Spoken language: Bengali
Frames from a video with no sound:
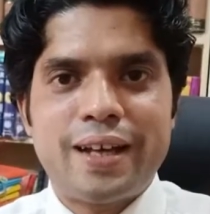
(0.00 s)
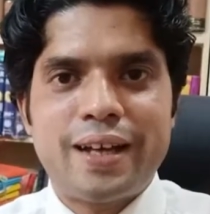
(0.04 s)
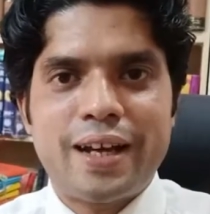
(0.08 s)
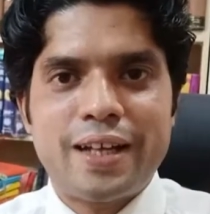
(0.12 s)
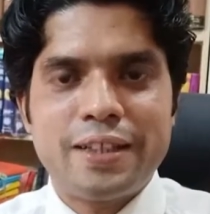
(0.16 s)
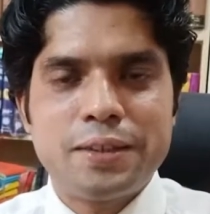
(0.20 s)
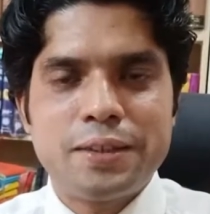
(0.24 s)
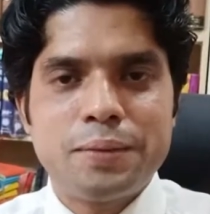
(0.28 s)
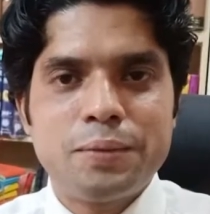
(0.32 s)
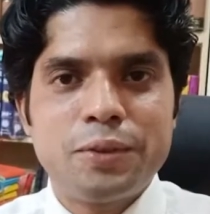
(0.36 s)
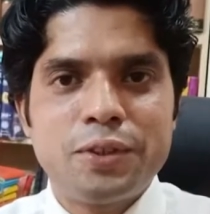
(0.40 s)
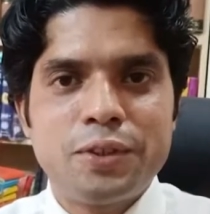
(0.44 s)

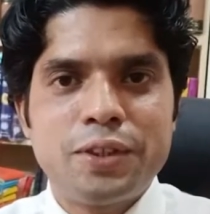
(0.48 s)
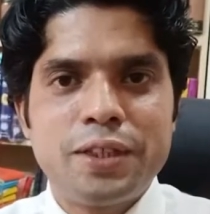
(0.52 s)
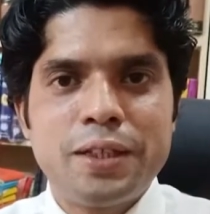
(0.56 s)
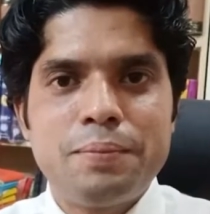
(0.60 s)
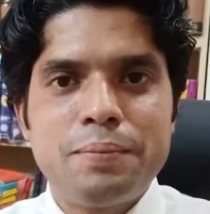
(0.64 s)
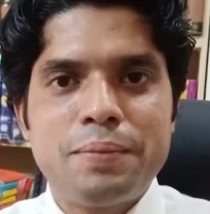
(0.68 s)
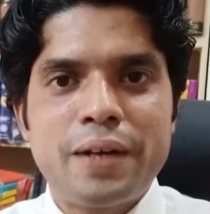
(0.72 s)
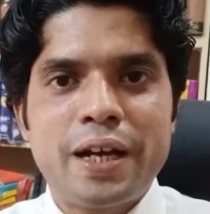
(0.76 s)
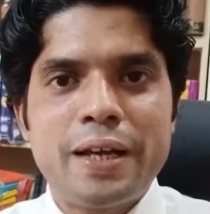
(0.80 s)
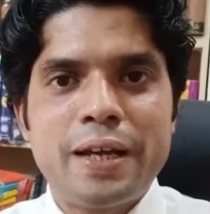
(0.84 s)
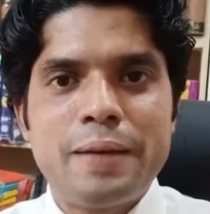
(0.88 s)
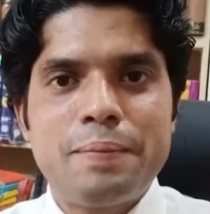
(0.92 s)
আজিমুদ্দিন
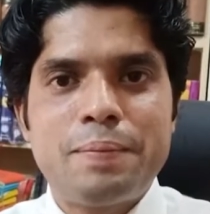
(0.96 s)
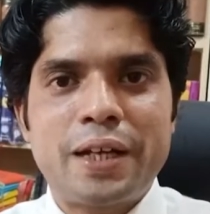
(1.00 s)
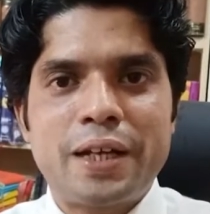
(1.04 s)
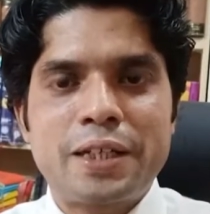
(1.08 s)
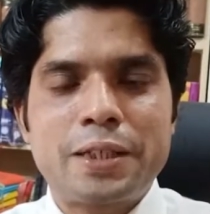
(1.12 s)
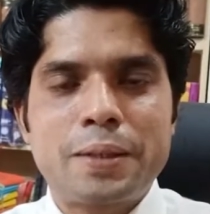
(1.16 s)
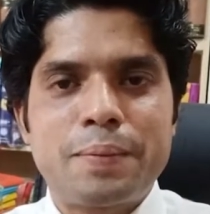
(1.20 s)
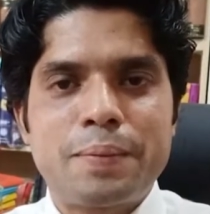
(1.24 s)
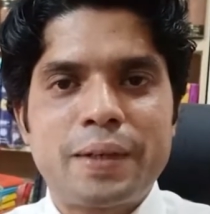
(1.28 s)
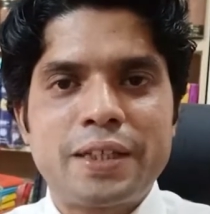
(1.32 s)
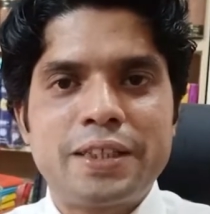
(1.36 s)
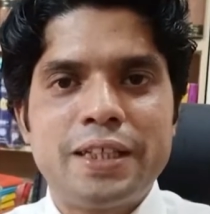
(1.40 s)
ভাই
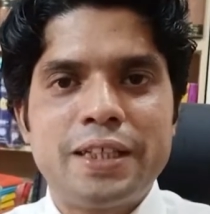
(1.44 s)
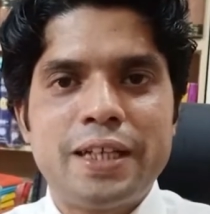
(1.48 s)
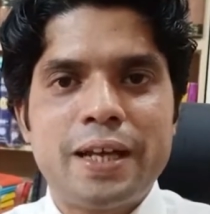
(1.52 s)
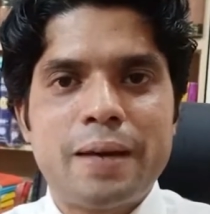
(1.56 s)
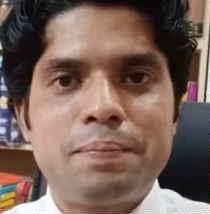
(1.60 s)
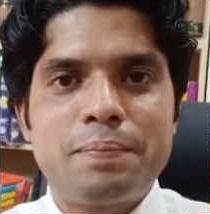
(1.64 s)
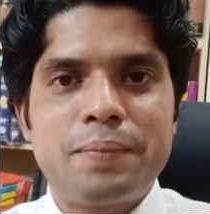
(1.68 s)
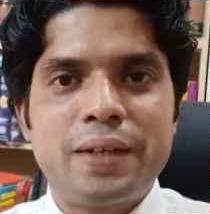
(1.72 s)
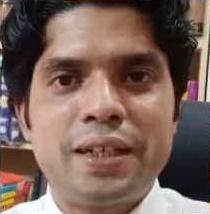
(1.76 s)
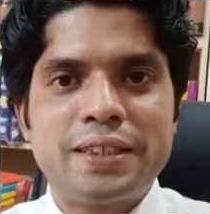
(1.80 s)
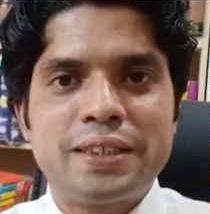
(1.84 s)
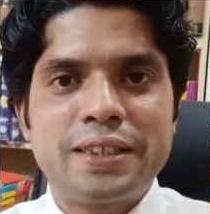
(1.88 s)
পাশাপাশি
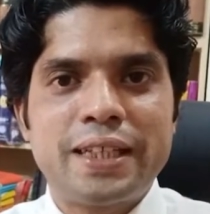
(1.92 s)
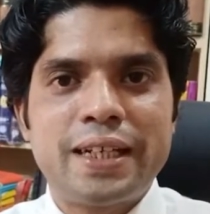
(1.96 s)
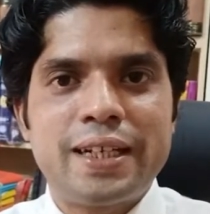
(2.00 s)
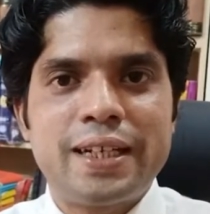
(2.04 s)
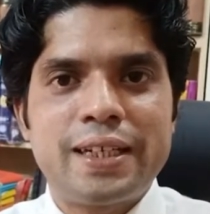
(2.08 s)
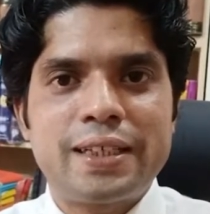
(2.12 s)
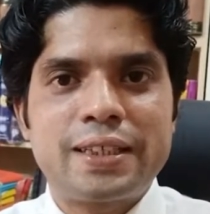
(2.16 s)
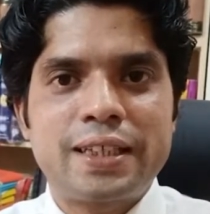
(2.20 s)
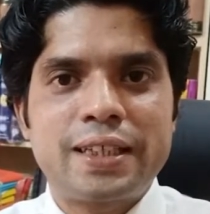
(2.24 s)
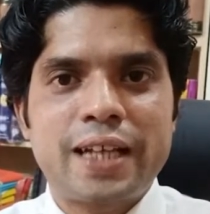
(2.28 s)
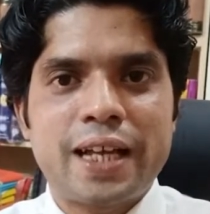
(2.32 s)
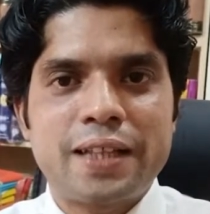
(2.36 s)
আপনার চ্যানেল
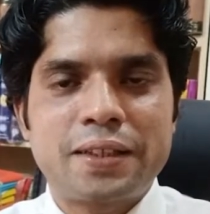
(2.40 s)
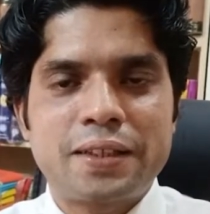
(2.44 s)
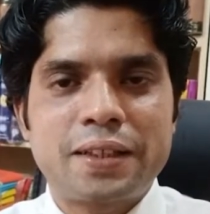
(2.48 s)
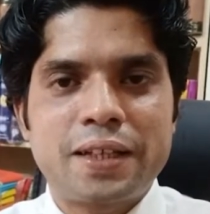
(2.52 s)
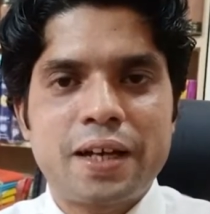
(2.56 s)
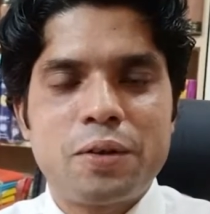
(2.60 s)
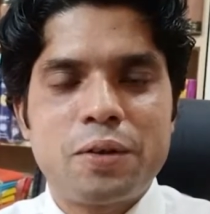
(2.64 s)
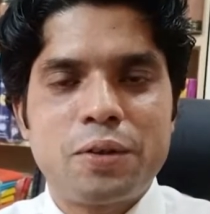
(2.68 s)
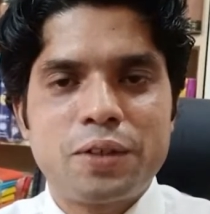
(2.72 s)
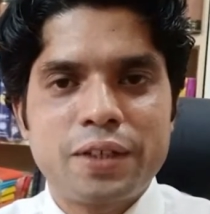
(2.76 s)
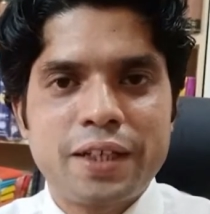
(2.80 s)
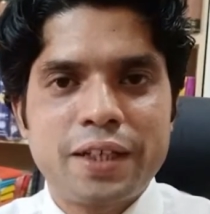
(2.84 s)
সাত
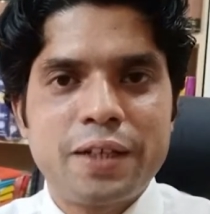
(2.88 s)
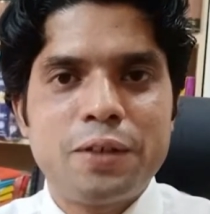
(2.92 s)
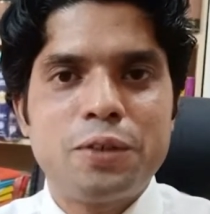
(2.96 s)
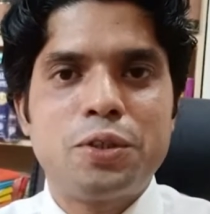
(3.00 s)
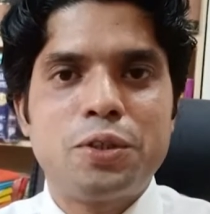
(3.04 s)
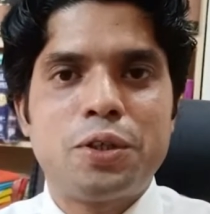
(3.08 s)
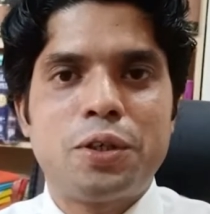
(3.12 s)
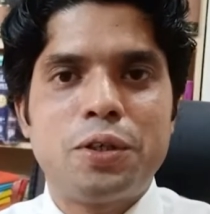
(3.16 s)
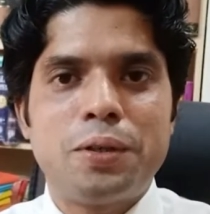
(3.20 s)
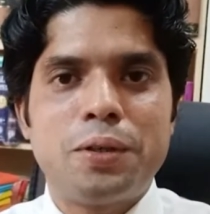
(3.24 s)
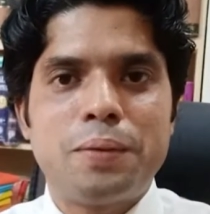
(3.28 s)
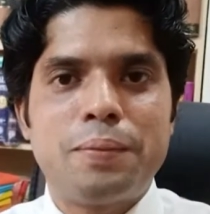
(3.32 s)
কাহনকেও
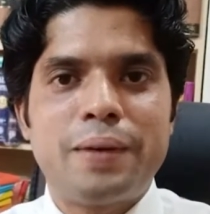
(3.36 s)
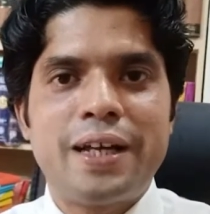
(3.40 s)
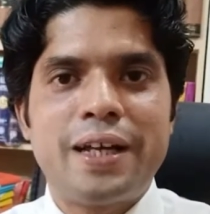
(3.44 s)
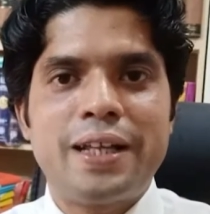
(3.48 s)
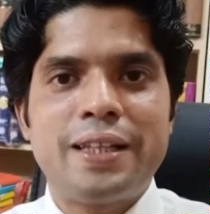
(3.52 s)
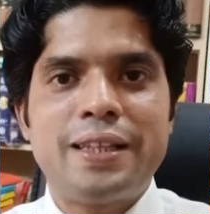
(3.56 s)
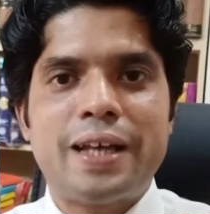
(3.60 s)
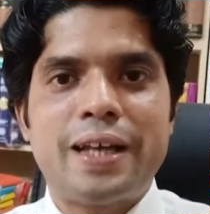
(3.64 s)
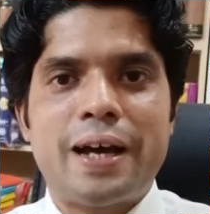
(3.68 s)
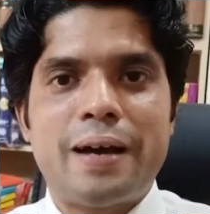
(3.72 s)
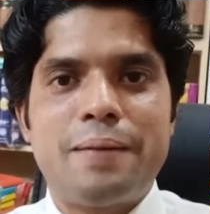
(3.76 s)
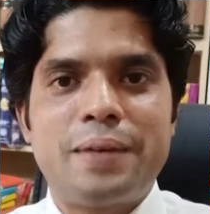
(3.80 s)
ধন্যবাদ
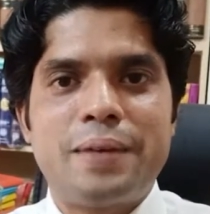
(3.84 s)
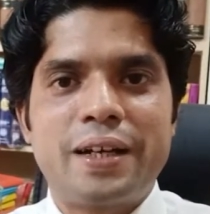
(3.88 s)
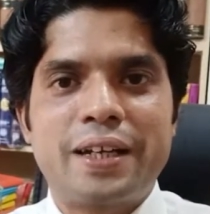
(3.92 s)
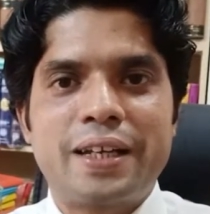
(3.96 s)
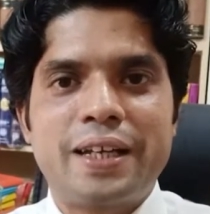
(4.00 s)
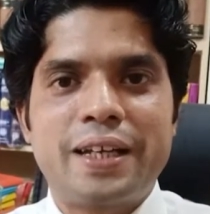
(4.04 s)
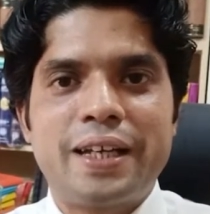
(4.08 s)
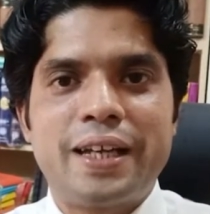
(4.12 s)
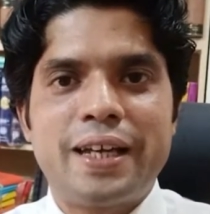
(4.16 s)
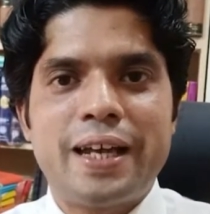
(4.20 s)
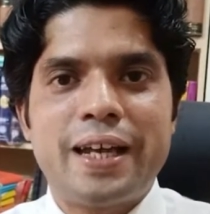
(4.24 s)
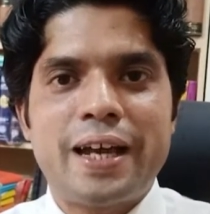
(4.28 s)

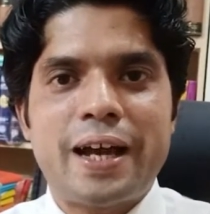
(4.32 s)
আমাকে